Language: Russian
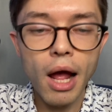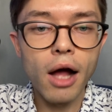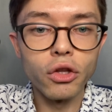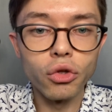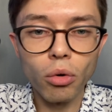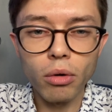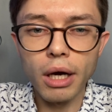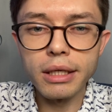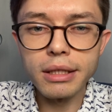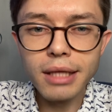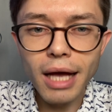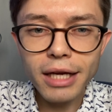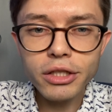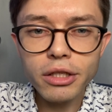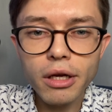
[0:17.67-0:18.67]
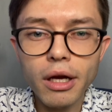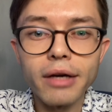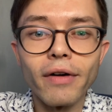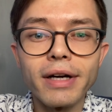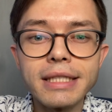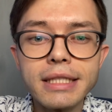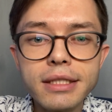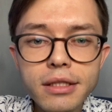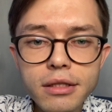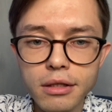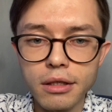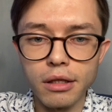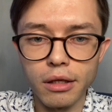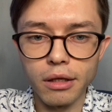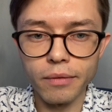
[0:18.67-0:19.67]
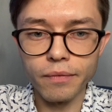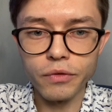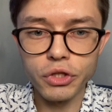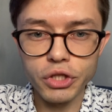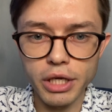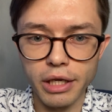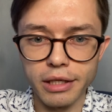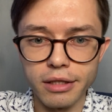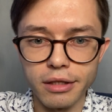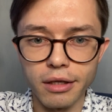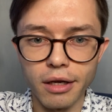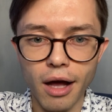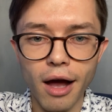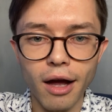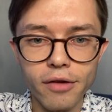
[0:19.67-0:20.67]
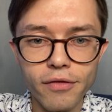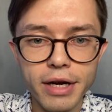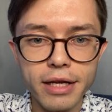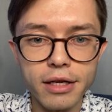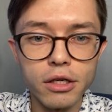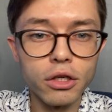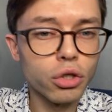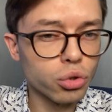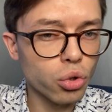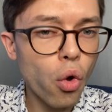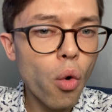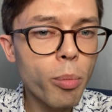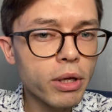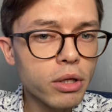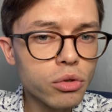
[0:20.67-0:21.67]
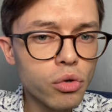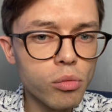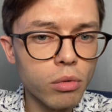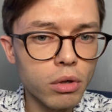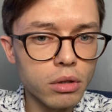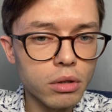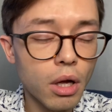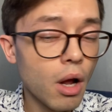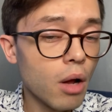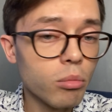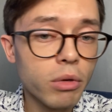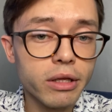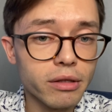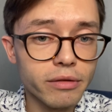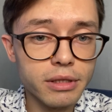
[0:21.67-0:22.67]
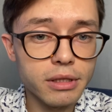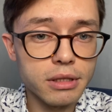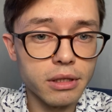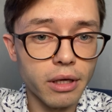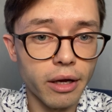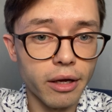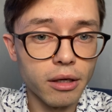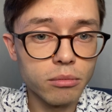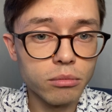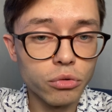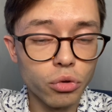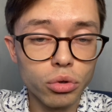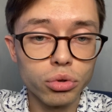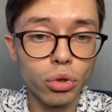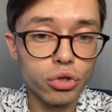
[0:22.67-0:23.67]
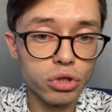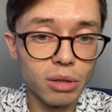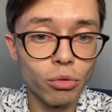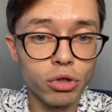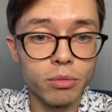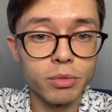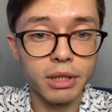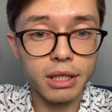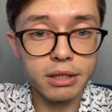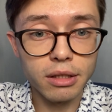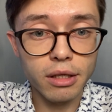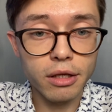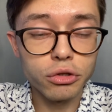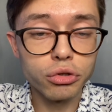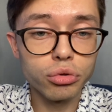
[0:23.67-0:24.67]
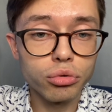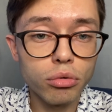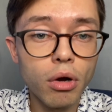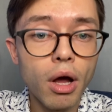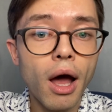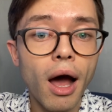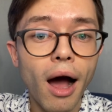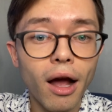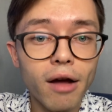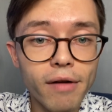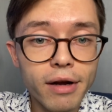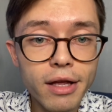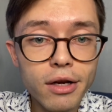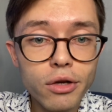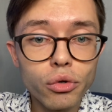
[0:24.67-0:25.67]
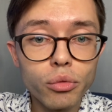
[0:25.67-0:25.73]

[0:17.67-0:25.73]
Но когда же возникла техника акварели, кто ее придумал? Мы этого не знаем, но точно можем сказать, что акварелью